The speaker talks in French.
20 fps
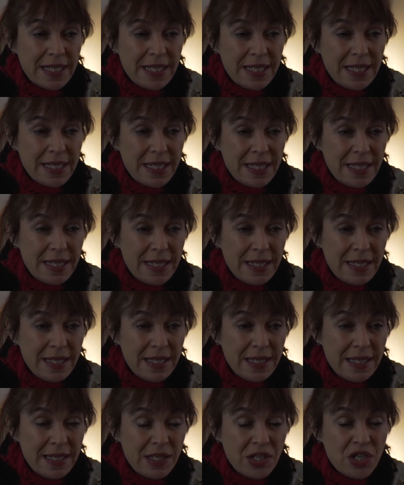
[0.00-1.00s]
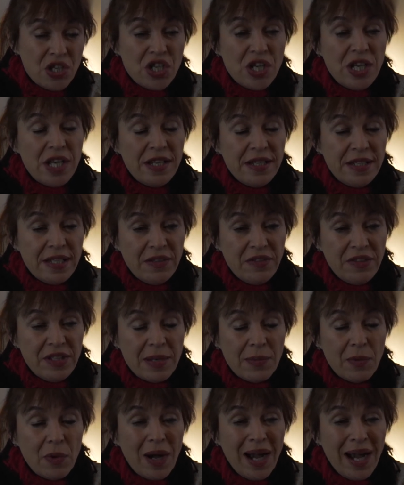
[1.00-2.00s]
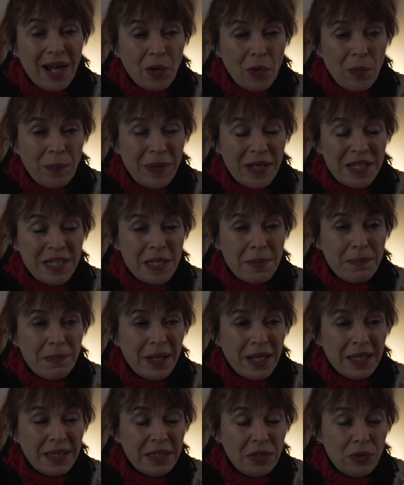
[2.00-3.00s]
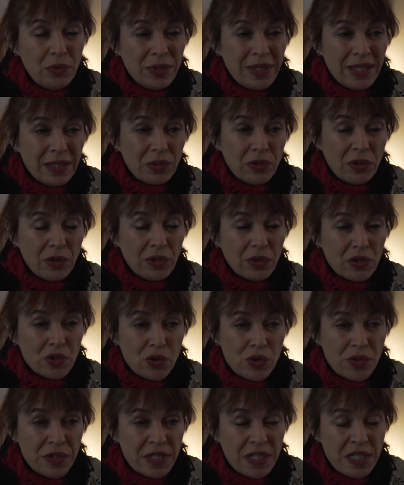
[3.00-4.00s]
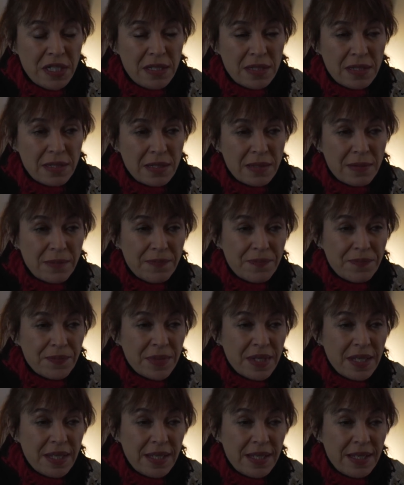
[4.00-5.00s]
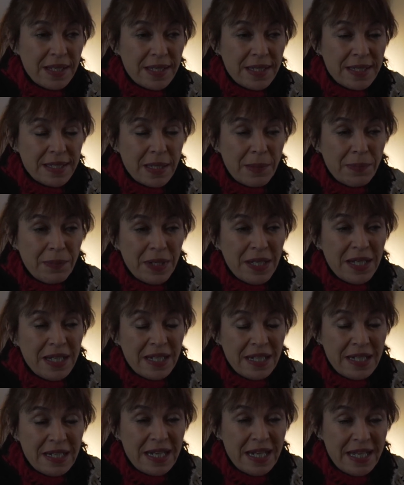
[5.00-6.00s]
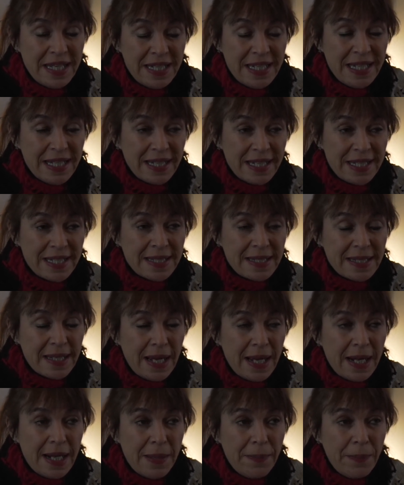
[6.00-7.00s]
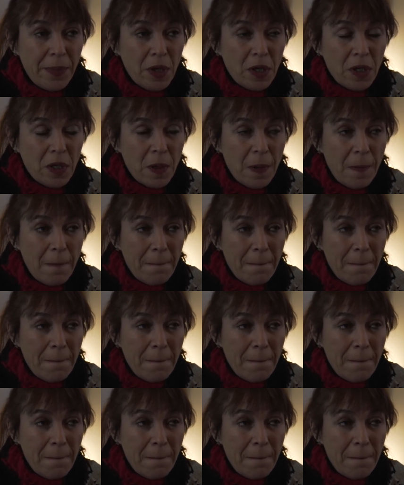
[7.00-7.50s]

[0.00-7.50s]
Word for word: Et j'ai été évidemment accompagné par un éducateur justice qui s'appelait l'ANRS à l'époque.